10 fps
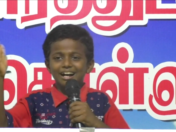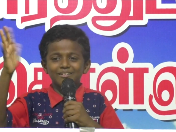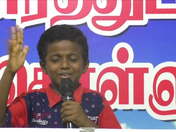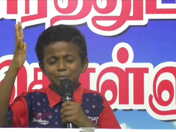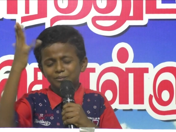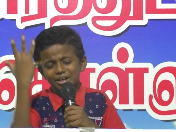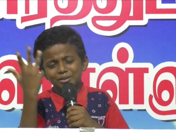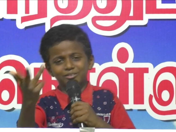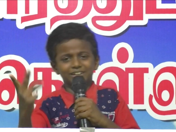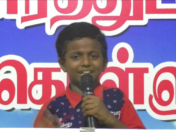அவரை
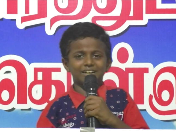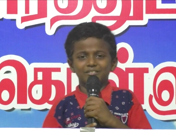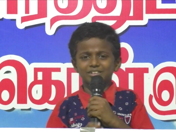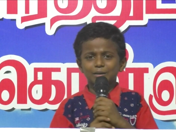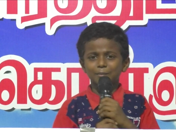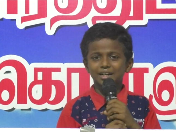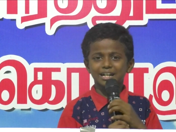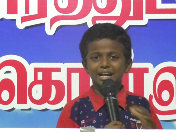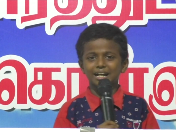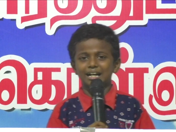பருவையில் என்ன
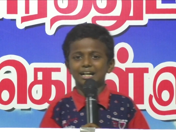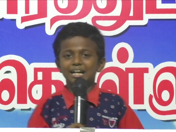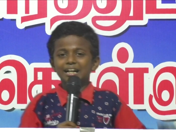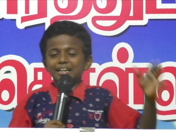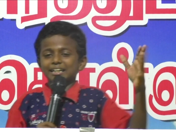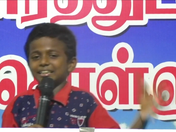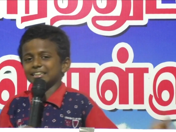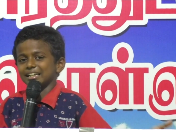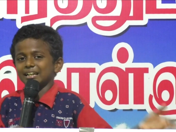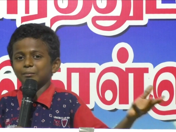பண்ணுறாங்க
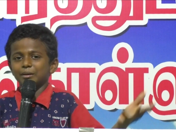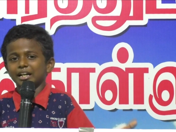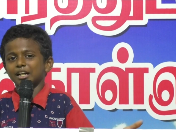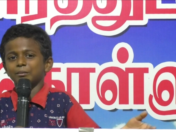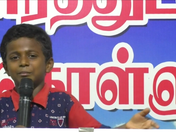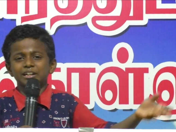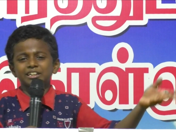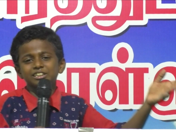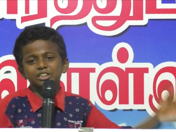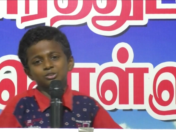நித்திரை மயக்கம்
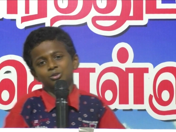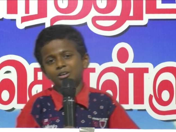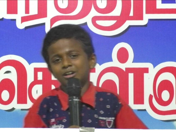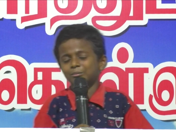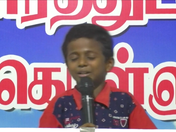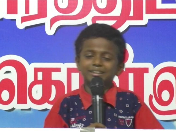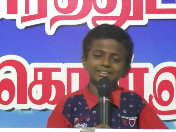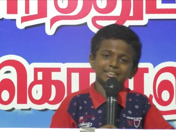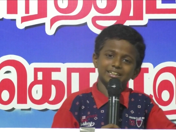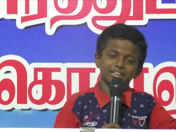அடைந்து சோகம்
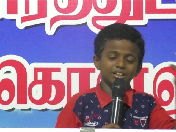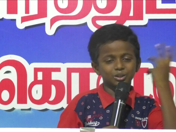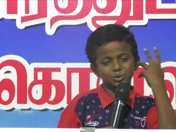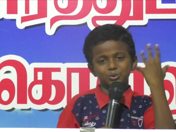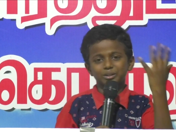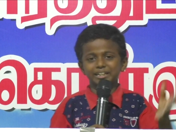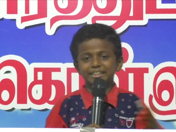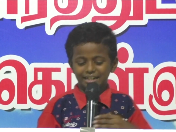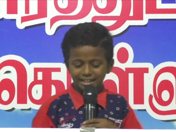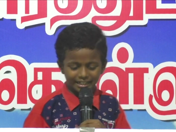அடைந்து
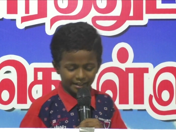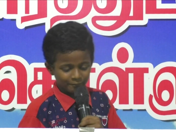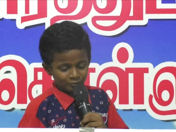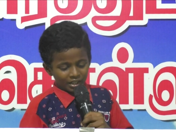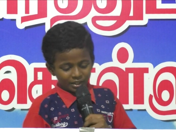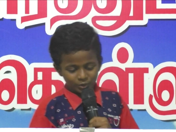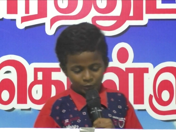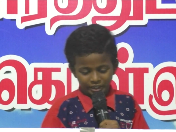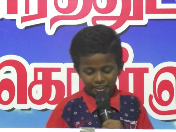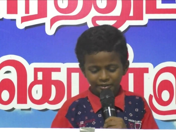தூங்கிட்டாங்க
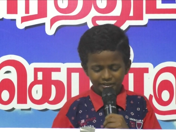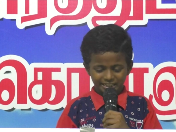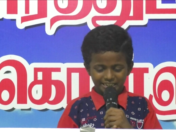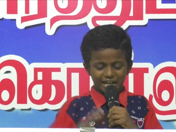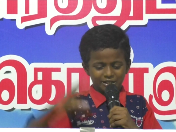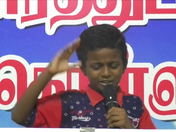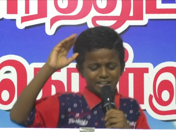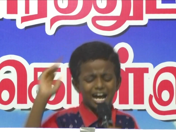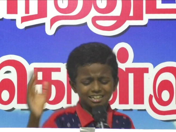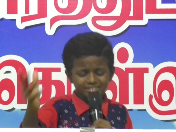தூங்கினவனே நடு
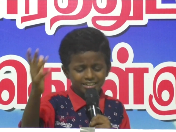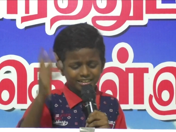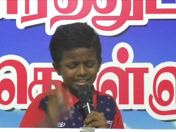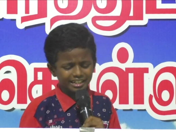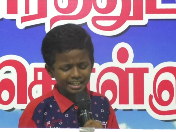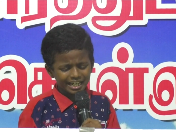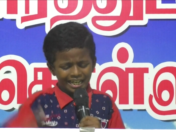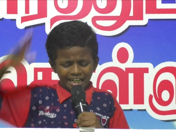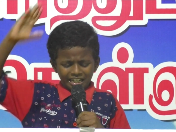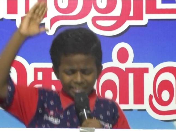ராத்திரில
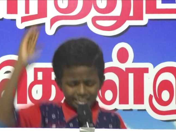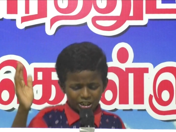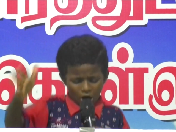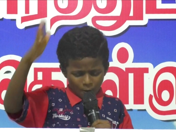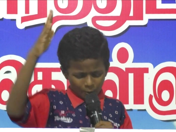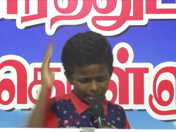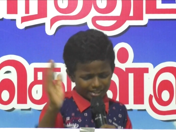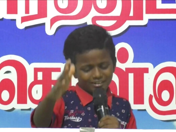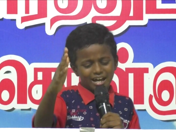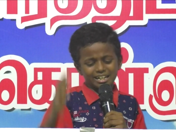இதோ
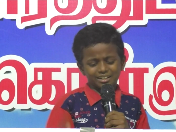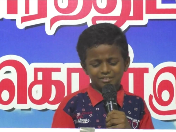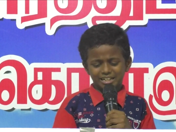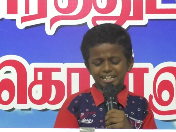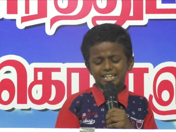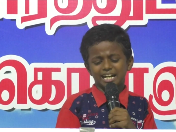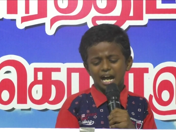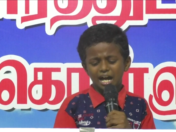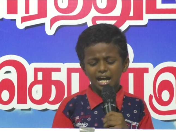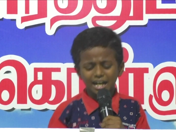மணவாளன்
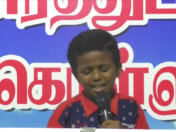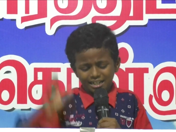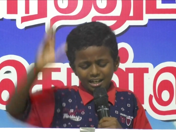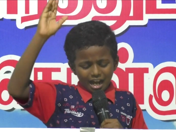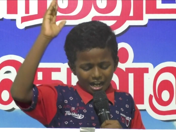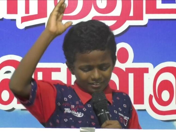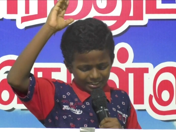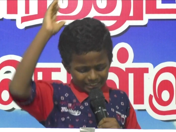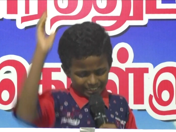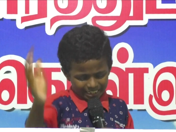வருகிறார்
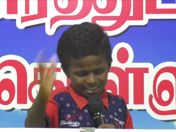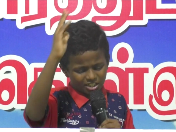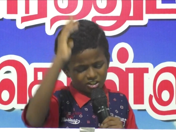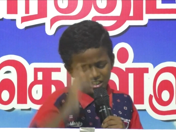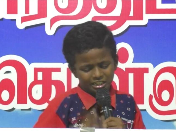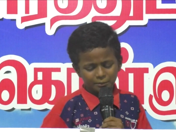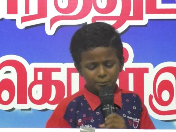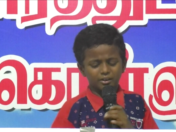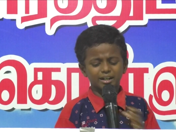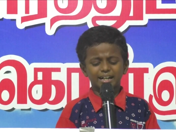அவருக்கு எதிர்கொண்டு
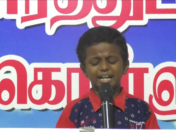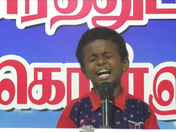போக